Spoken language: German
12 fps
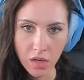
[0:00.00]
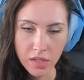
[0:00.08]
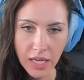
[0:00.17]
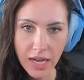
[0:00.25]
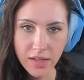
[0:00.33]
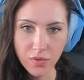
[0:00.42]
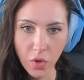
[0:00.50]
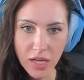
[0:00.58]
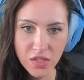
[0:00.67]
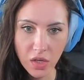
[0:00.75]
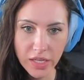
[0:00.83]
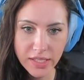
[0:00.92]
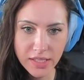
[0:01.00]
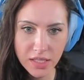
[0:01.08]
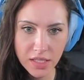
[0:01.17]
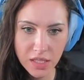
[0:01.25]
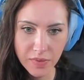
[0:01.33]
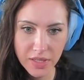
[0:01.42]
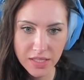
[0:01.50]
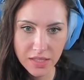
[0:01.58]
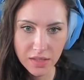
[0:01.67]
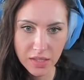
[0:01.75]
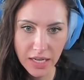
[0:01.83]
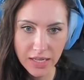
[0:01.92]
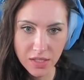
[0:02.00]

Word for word: Ja, woher soll ich denn das wissen? Ja,